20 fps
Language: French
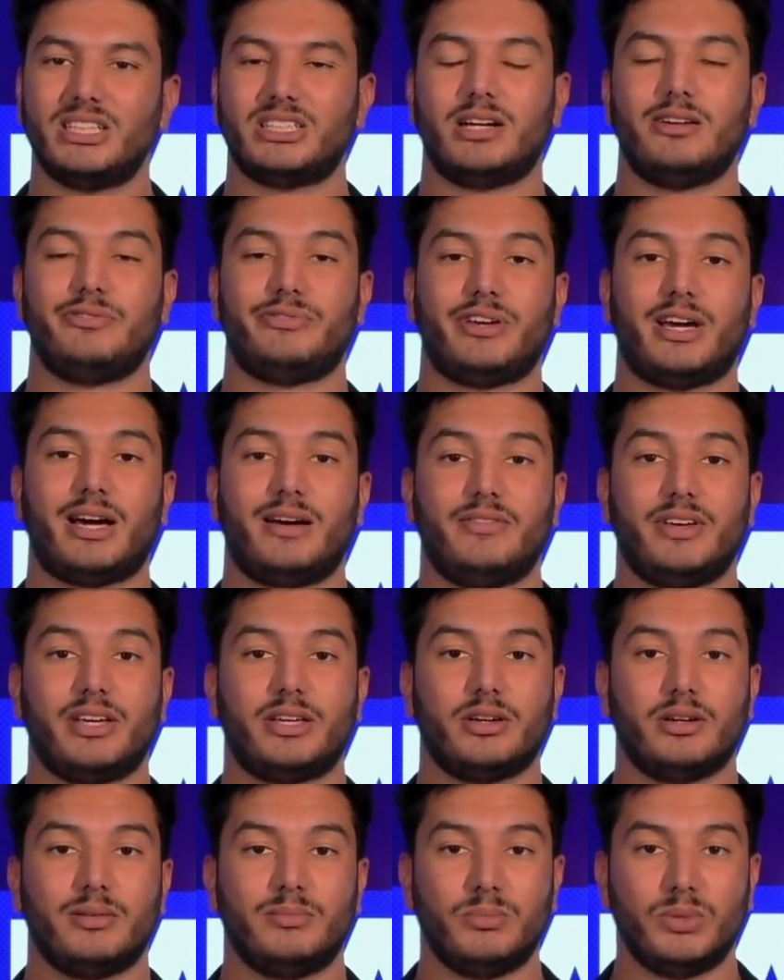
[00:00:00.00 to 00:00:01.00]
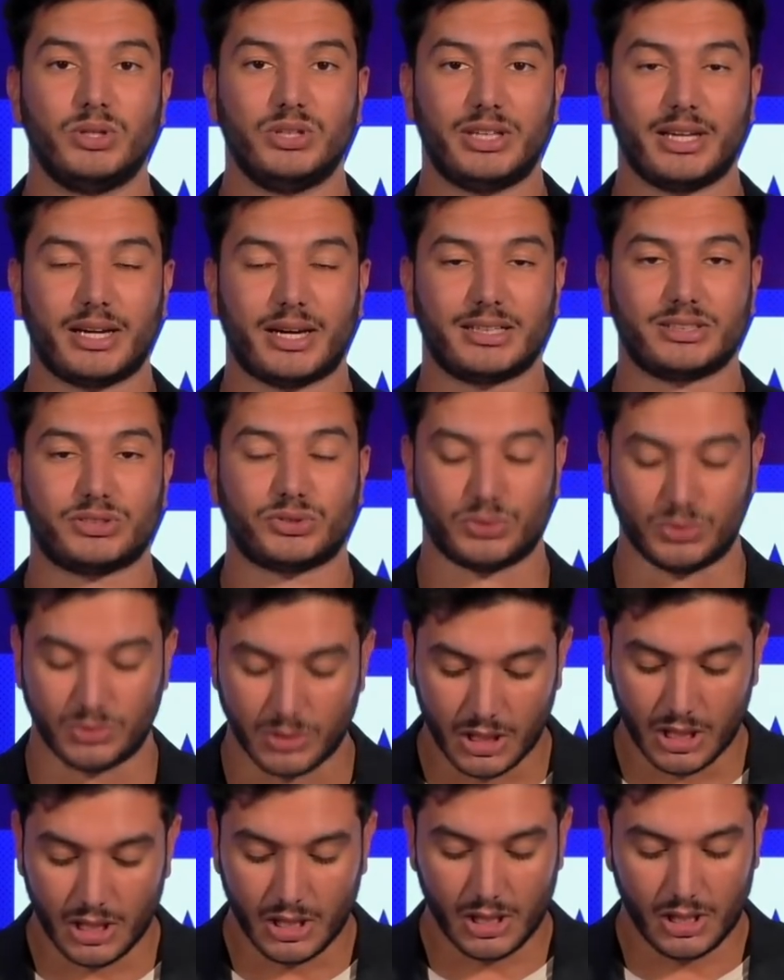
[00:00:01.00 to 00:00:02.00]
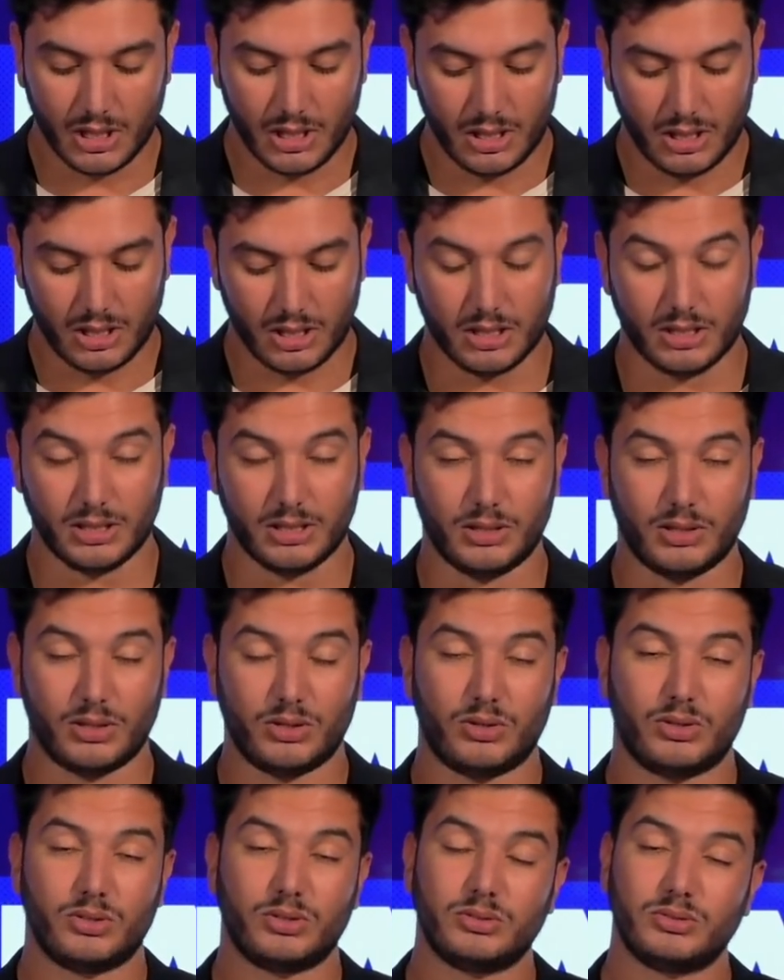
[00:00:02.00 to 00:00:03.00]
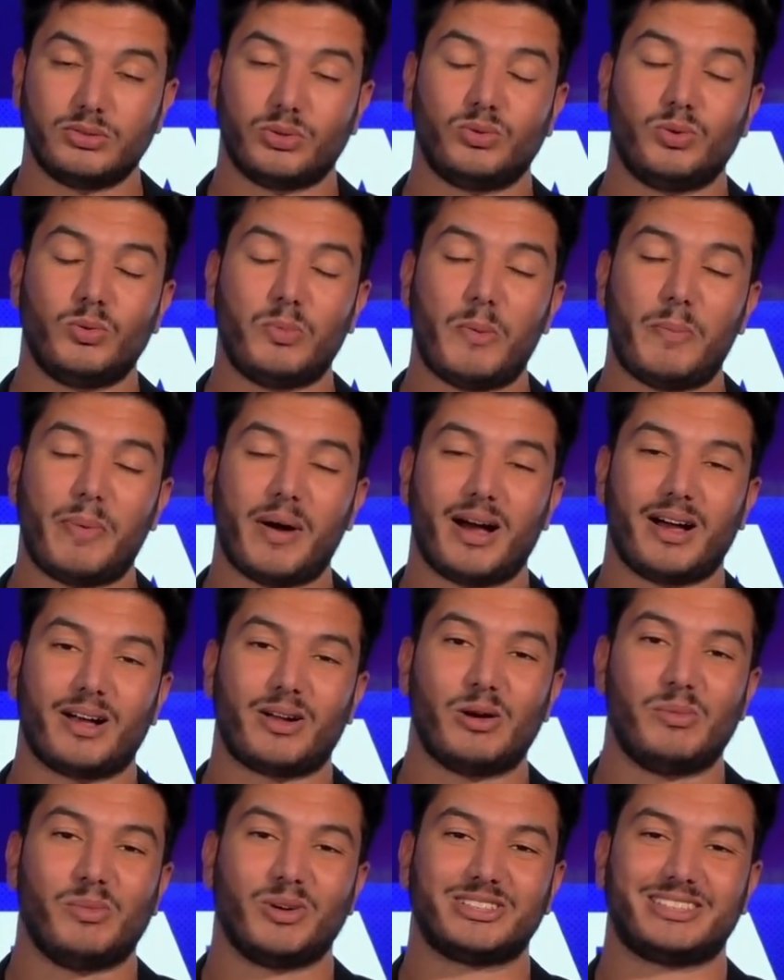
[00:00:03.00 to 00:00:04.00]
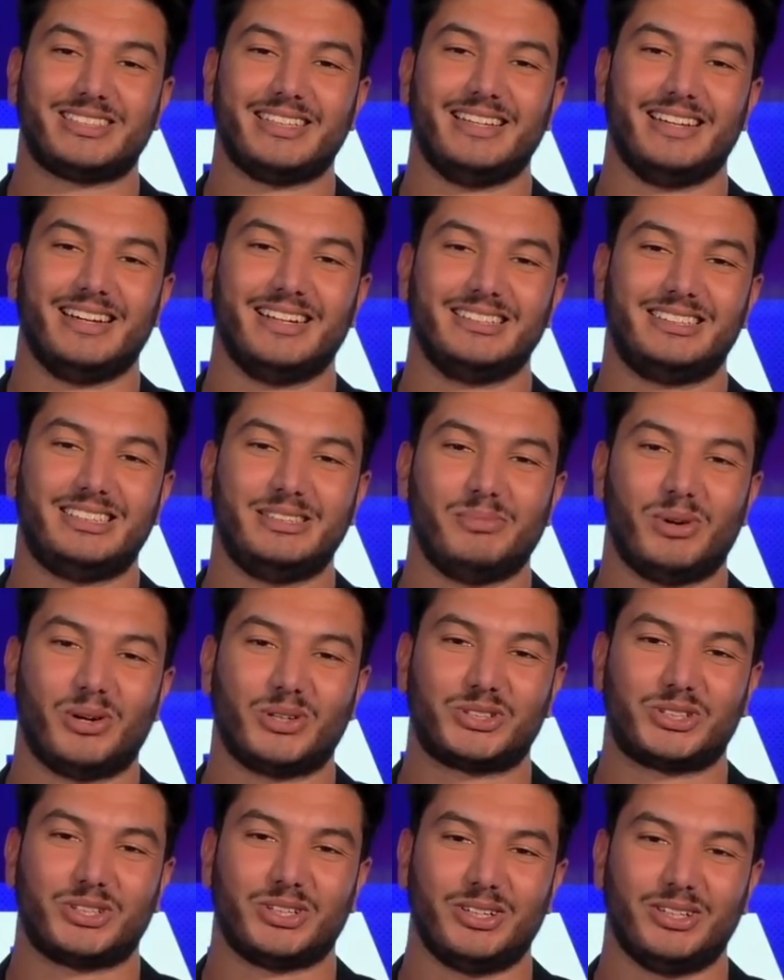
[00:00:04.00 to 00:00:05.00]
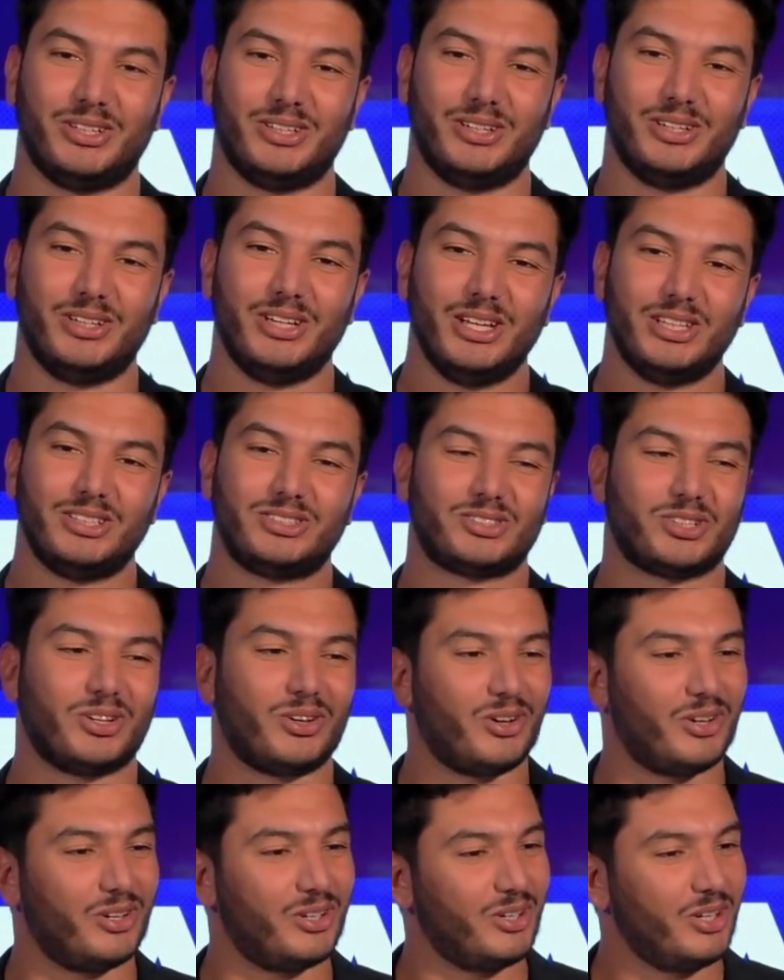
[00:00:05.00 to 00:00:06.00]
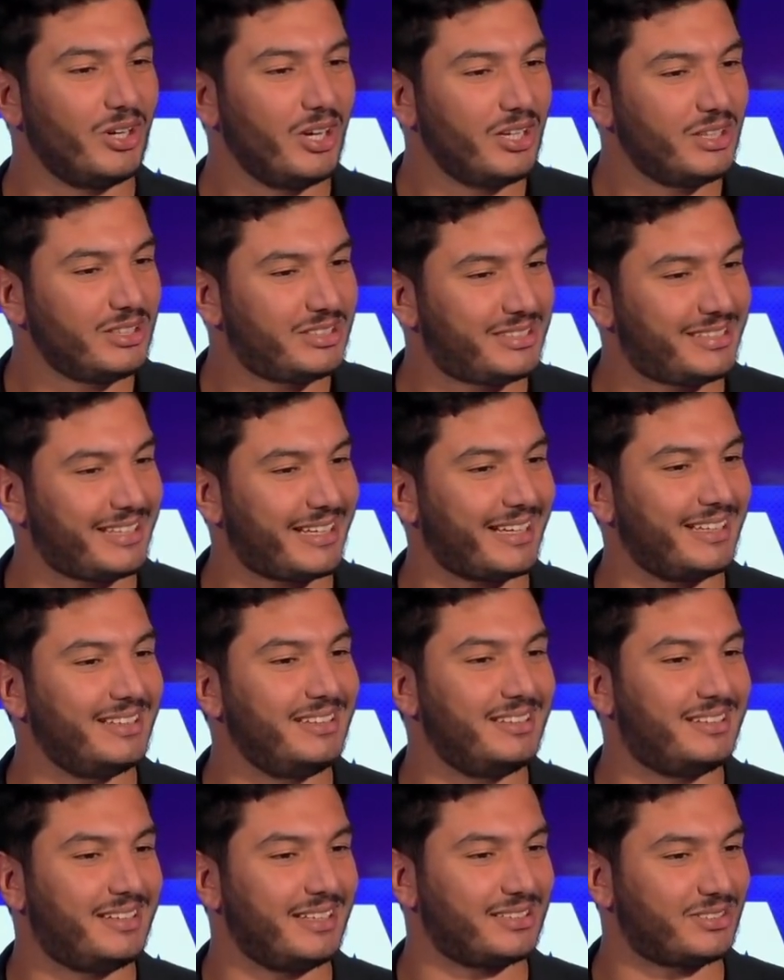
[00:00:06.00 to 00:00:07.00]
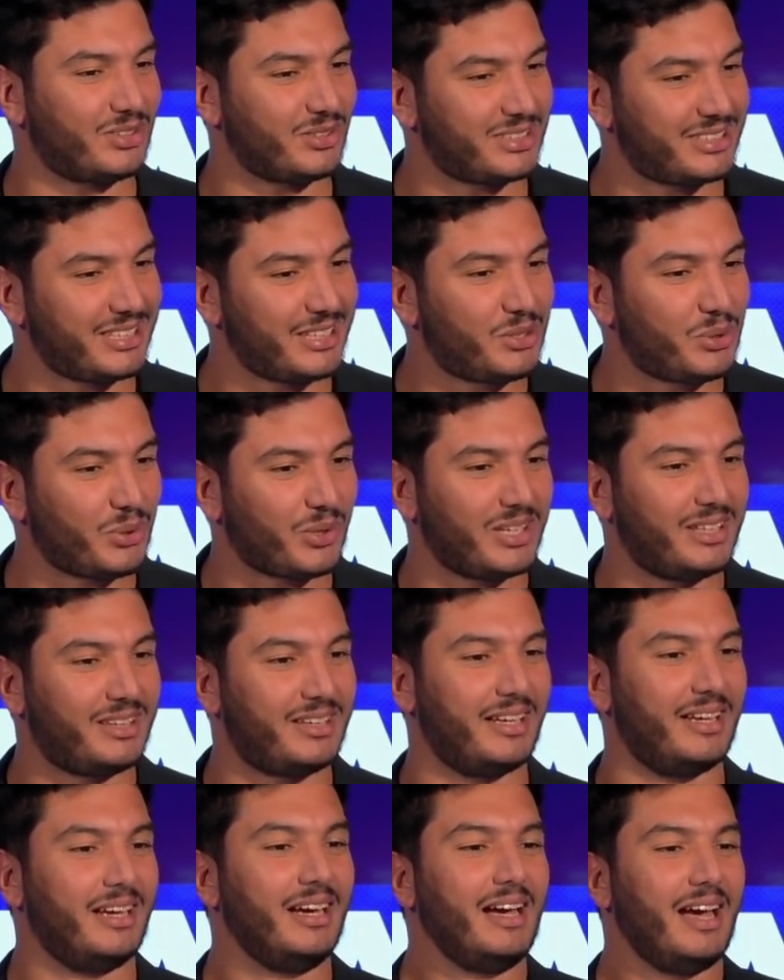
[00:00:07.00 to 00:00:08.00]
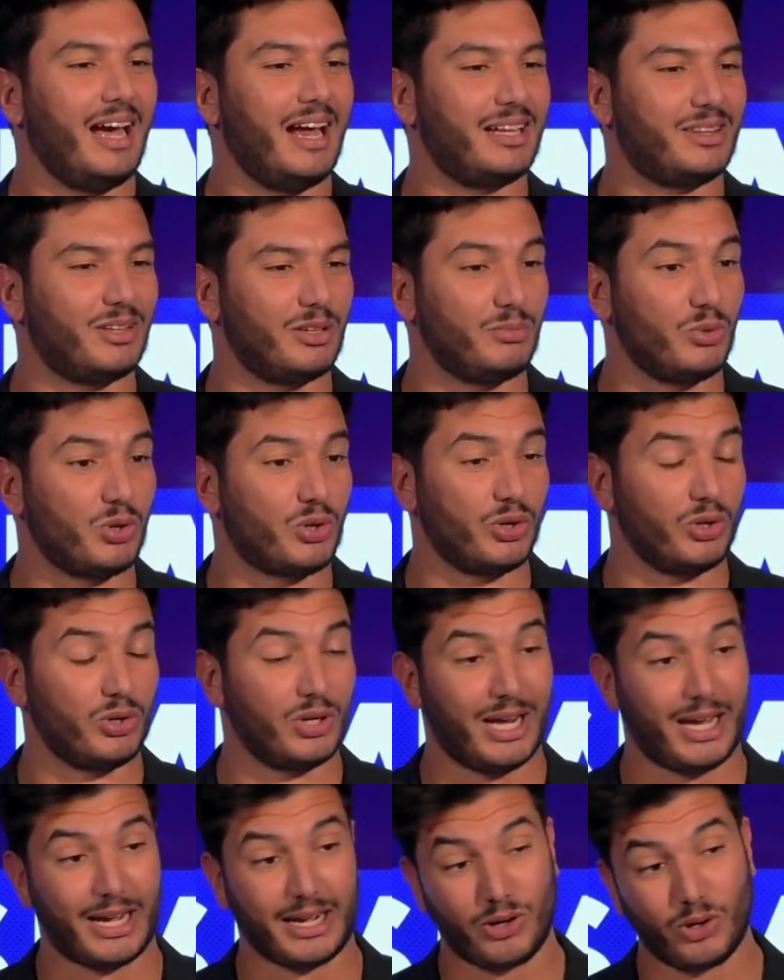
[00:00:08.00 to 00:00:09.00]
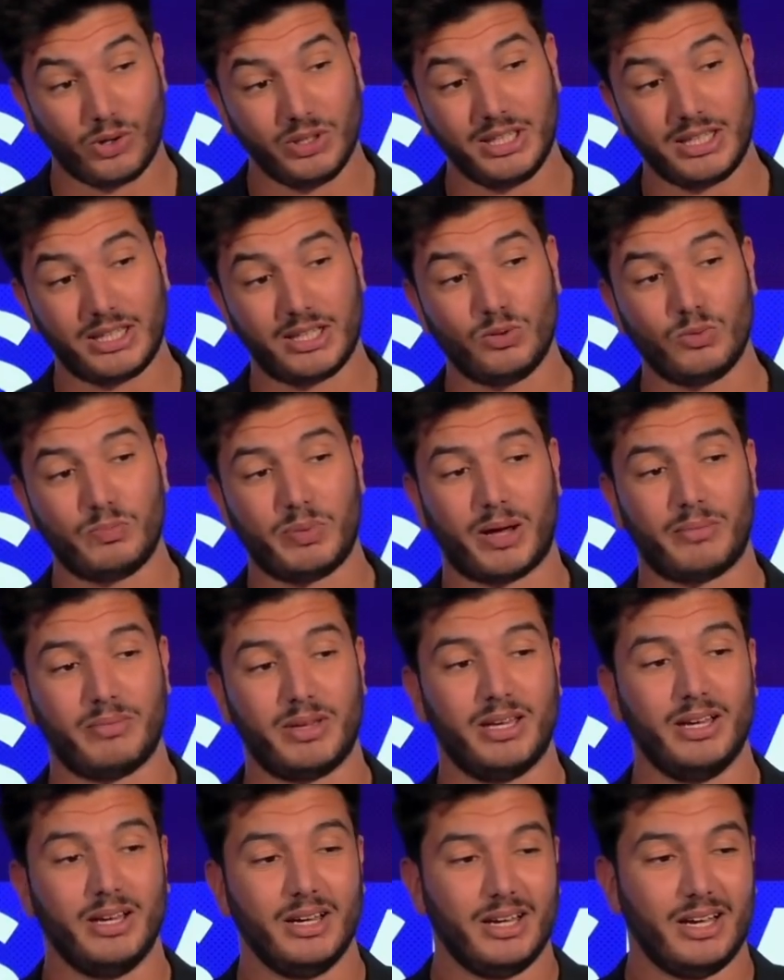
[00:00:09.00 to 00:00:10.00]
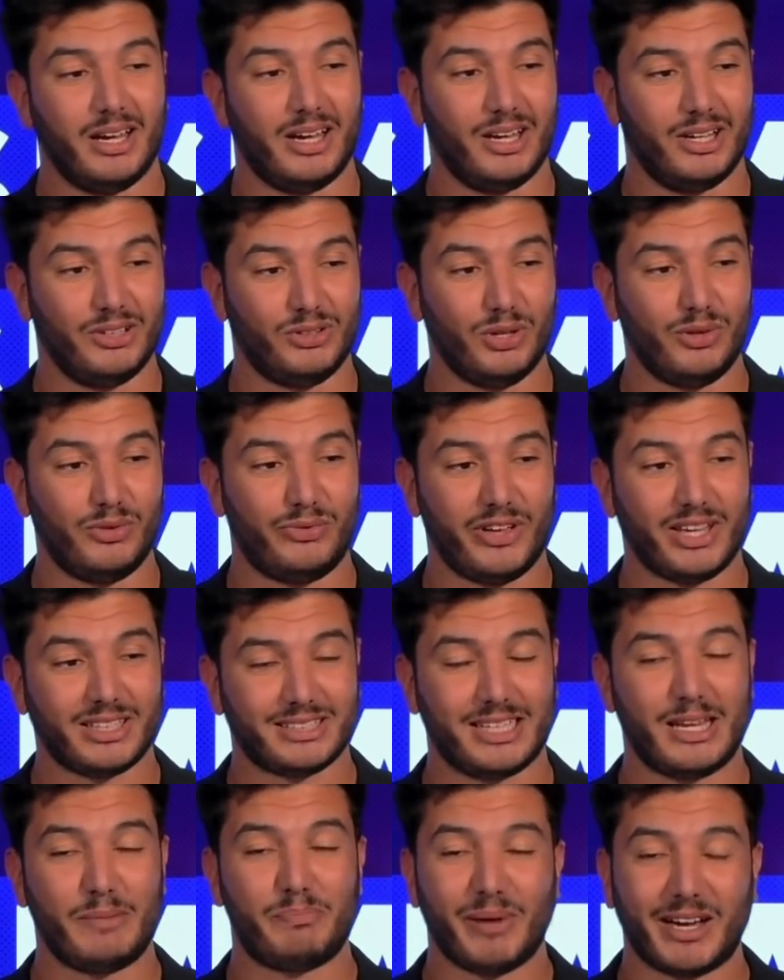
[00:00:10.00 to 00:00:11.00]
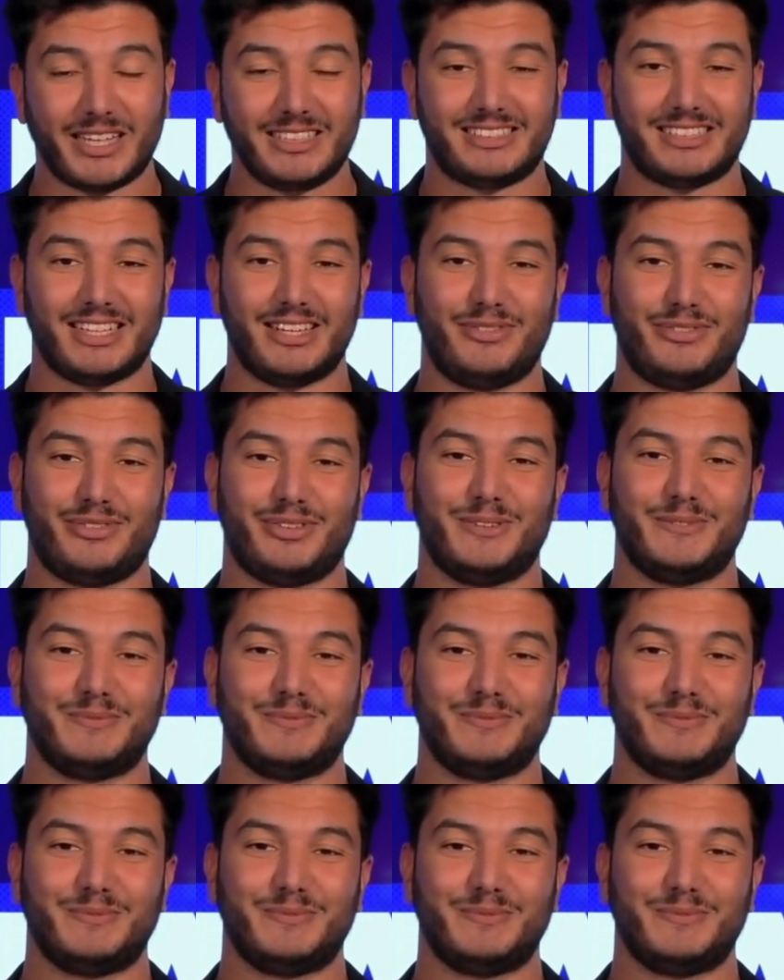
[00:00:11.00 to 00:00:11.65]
à le faire avec modération. Euh, on ne peut pas commencer un dimanche euh, sans euh, sérénité, sans sécurité. Elton Mokolola, chronique qui nous permet de le faire, c'est les paris safe.